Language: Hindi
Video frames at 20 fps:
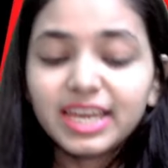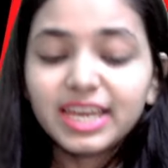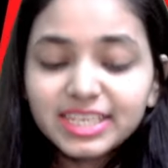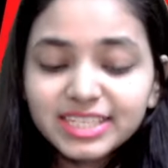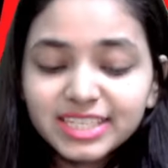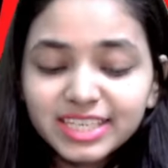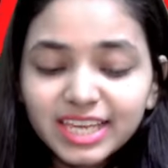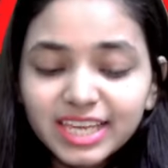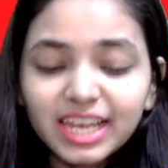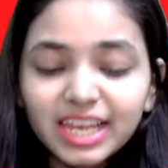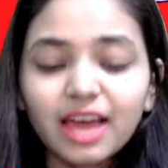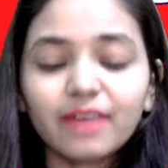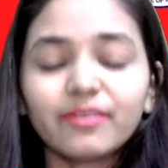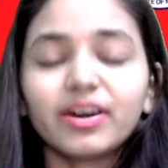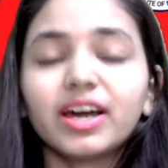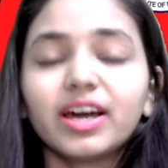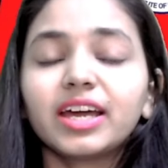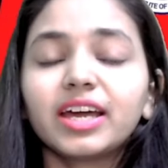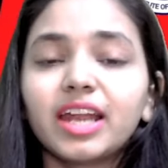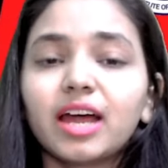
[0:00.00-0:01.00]
इसके
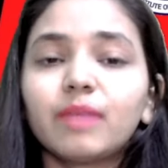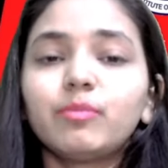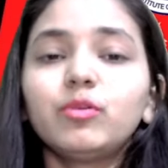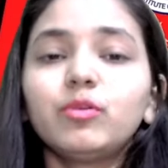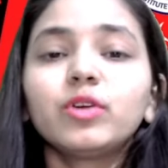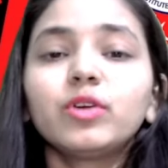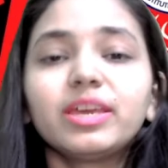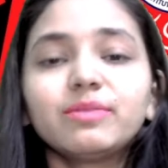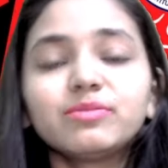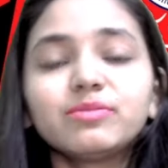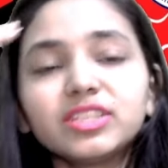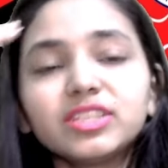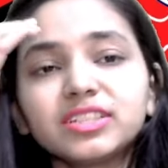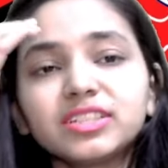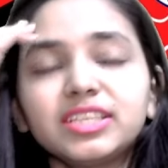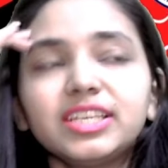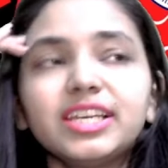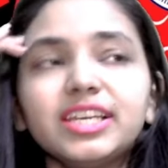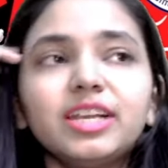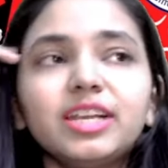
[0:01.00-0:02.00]
अलावा अगर आप लोग एम्स
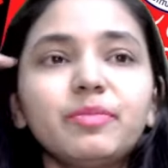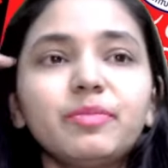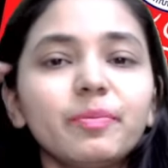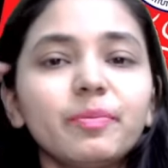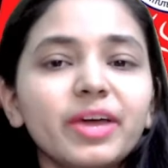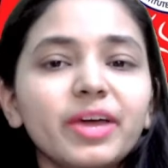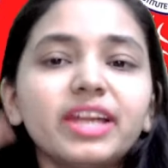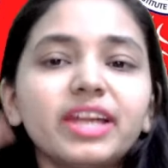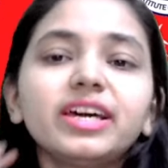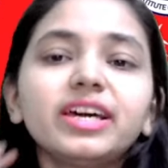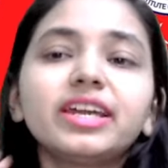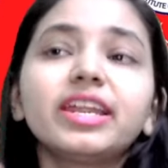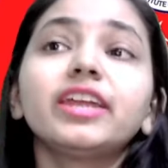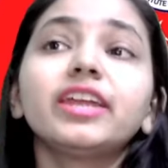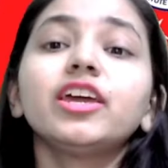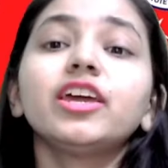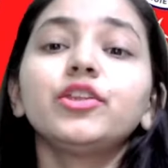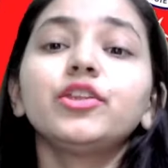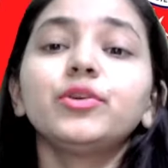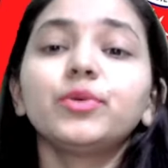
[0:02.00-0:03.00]
नर्सिंग के लिए प्रिपेयर करें
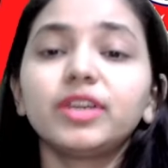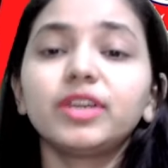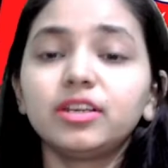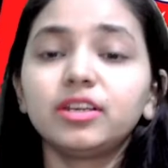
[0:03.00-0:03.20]
या यू